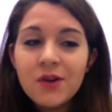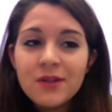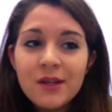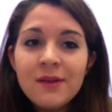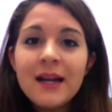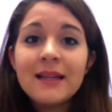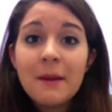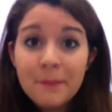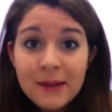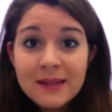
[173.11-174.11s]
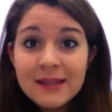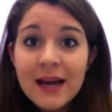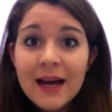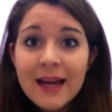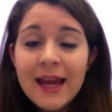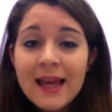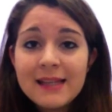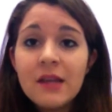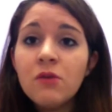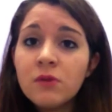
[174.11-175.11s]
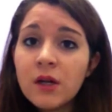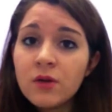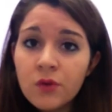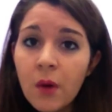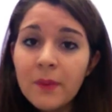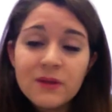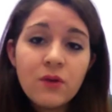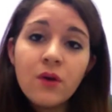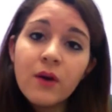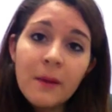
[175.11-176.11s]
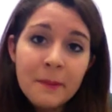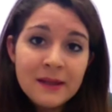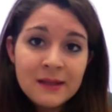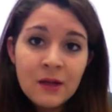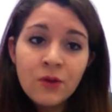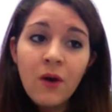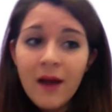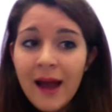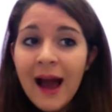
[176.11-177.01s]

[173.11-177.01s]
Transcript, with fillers: continuerete a pensare e se io un anno dopo sto ancora pensando